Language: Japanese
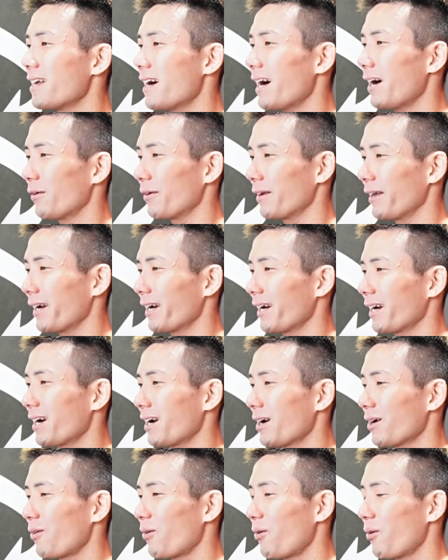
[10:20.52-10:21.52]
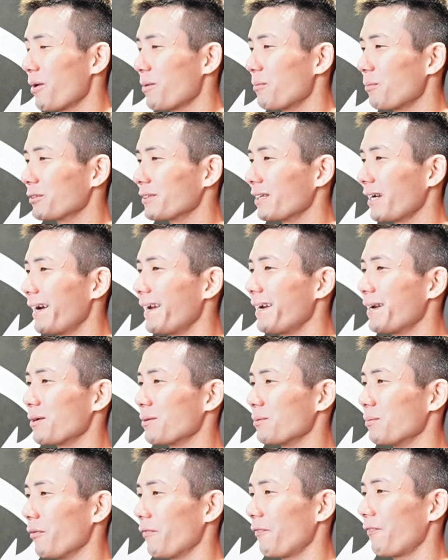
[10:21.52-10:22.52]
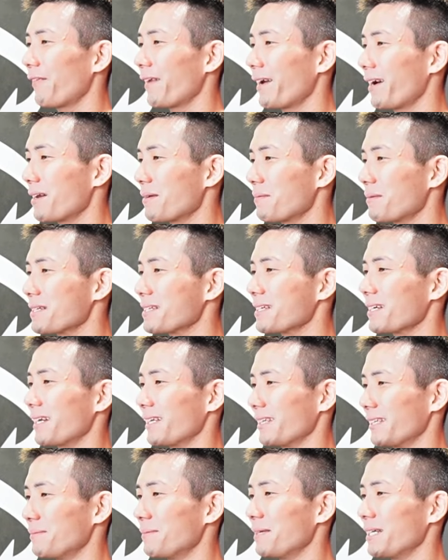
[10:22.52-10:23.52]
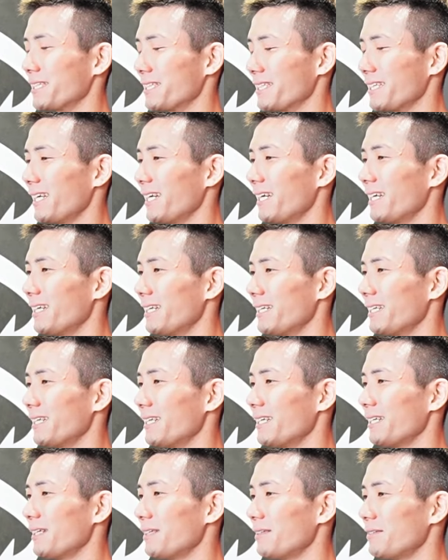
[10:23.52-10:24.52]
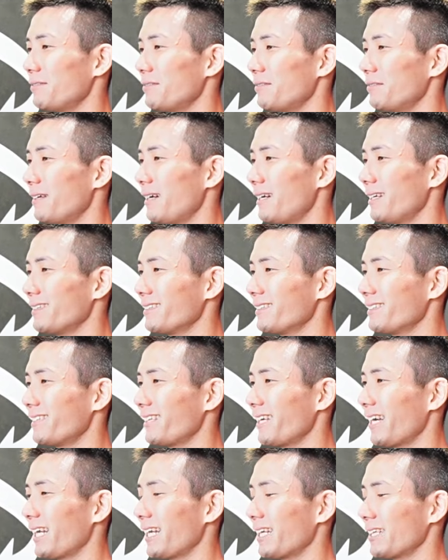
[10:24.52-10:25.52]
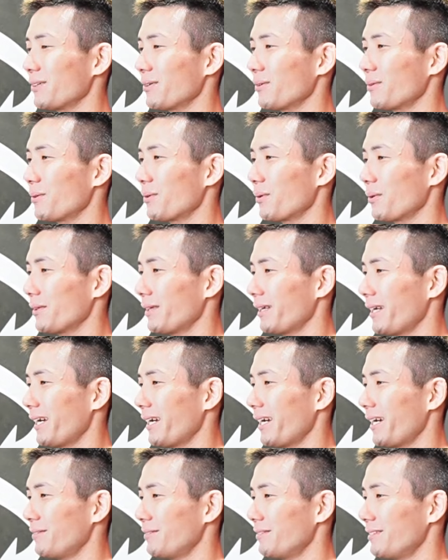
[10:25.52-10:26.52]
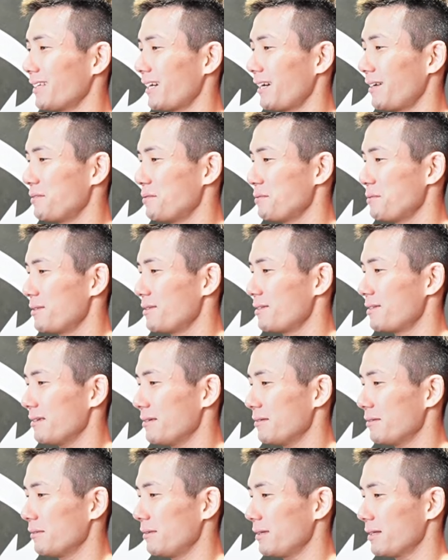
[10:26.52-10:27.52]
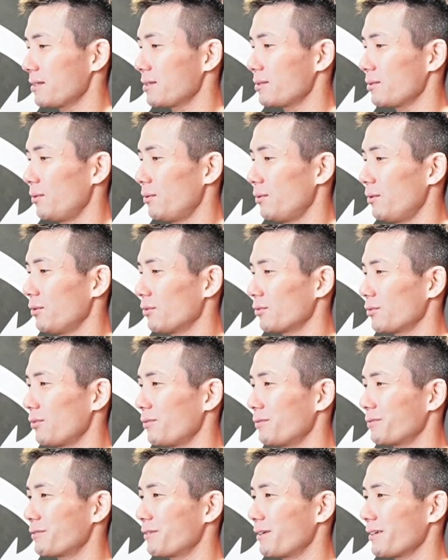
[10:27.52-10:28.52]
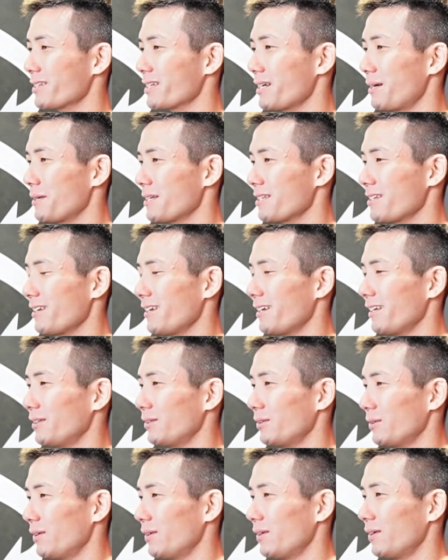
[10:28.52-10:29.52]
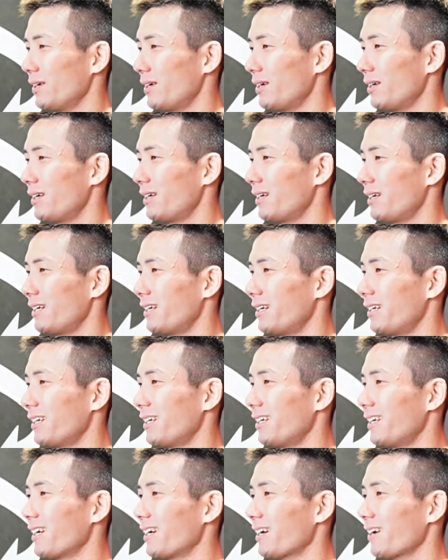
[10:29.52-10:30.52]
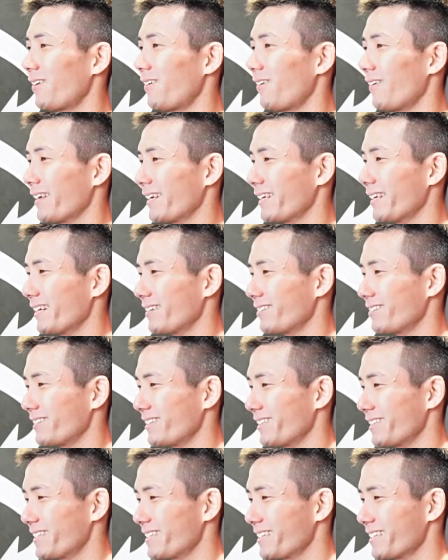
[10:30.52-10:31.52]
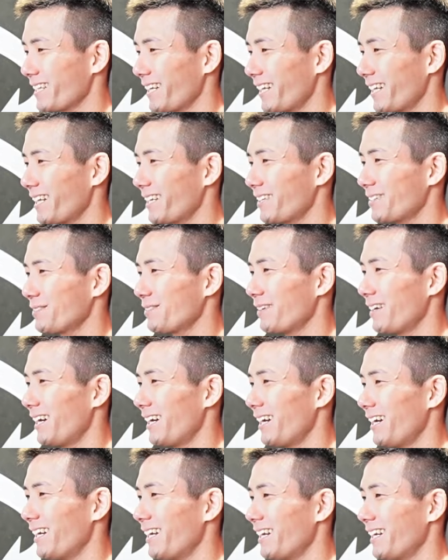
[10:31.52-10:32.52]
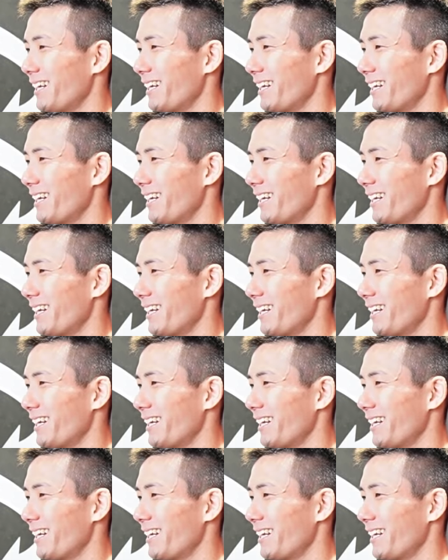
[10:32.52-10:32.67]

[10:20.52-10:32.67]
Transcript: あのねこれも体力持ってかれますからねマジで不安定なところで歌うっていうのは相当腹圧かまさないとこれ逆に疲れるわ